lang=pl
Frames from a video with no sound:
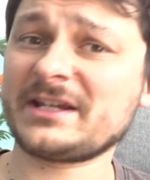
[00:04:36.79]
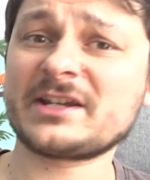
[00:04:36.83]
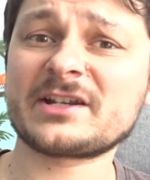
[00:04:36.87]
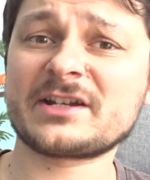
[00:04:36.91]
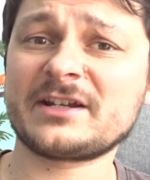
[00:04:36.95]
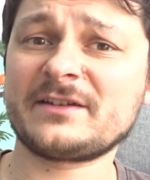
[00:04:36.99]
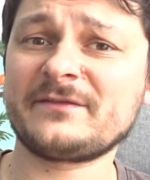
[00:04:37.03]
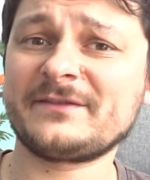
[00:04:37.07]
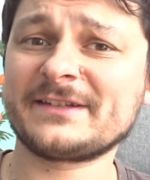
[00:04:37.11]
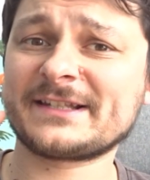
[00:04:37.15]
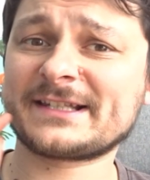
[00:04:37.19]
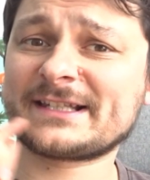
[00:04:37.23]

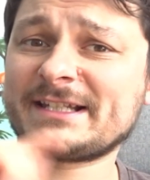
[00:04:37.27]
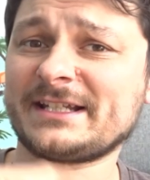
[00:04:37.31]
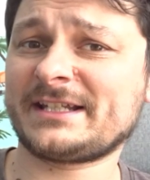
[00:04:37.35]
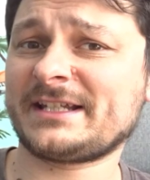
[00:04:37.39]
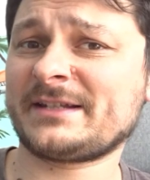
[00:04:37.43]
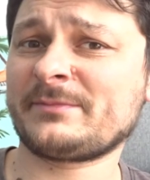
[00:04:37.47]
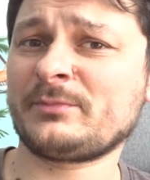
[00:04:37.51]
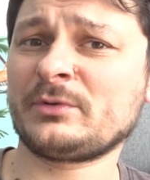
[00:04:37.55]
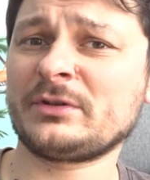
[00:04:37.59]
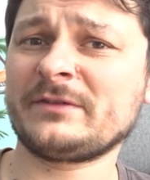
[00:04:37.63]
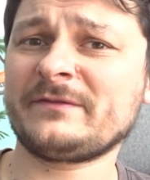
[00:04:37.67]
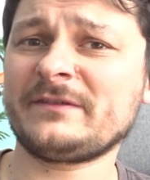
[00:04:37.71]
Jeżeli więc chcecie
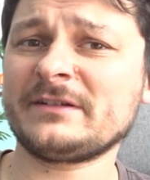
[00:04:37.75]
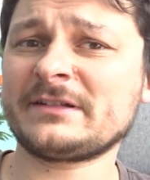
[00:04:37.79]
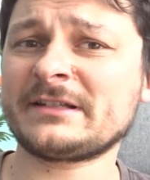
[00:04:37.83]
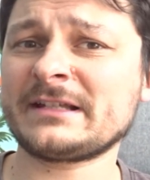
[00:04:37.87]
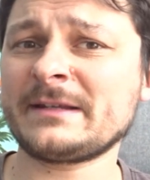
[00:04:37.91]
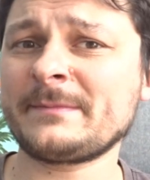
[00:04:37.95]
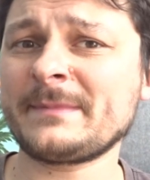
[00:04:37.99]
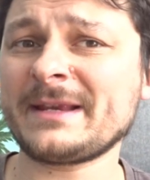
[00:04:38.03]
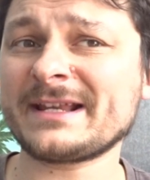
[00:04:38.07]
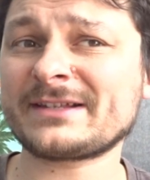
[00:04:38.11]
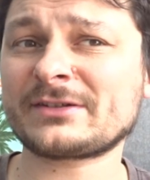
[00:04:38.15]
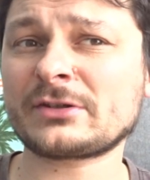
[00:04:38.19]
zbudować
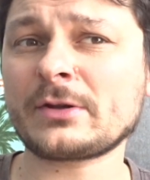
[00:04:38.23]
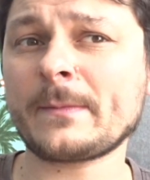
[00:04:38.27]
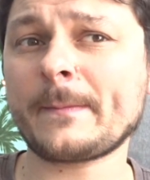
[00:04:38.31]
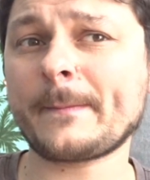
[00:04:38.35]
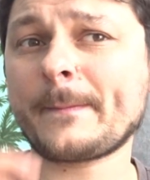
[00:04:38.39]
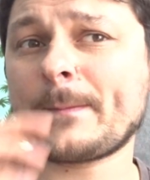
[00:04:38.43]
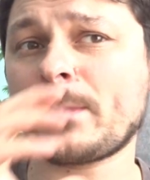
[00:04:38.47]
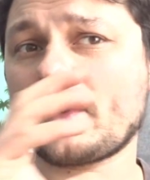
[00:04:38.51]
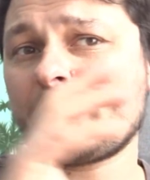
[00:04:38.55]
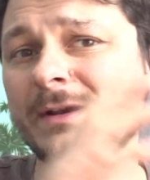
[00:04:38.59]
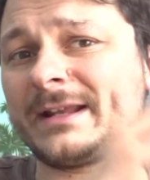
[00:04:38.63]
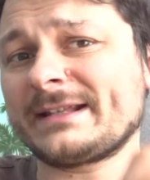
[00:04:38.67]
sobie miasto,
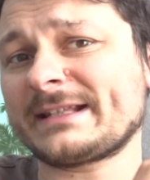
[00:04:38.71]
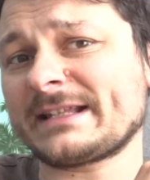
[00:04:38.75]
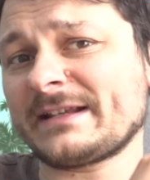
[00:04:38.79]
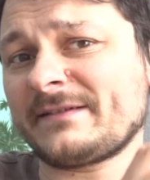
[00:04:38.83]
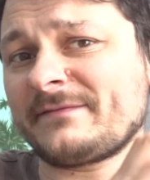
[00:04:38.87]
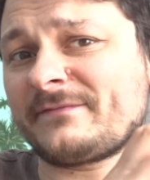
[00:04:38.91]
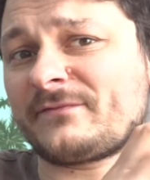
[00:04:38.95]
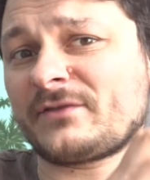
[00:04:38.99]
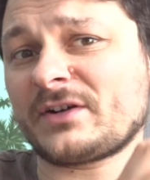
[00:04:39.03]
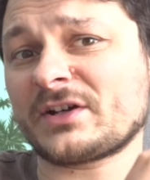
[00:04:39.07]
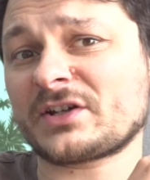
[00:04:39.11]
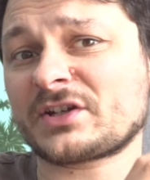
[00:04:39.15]

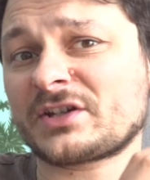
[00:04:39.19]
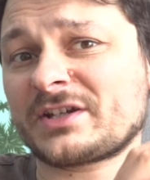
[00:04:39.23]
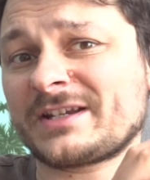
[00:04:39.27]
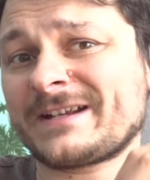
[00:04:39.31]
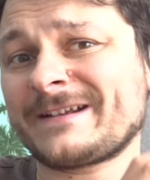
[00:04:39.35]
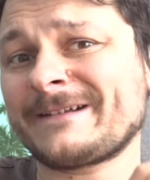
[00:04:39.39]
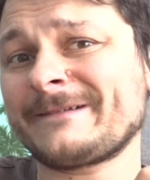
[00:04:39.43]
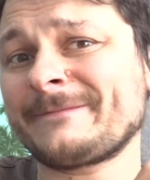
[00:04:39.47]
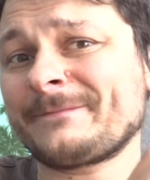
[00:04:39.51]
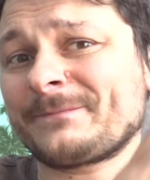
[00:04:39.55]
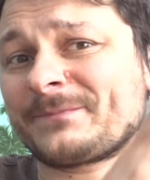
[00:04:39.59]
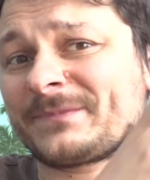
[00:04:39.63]
polecam
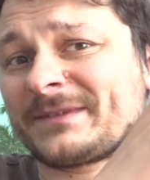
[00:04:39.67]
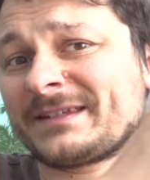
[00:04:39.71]
właśnie e,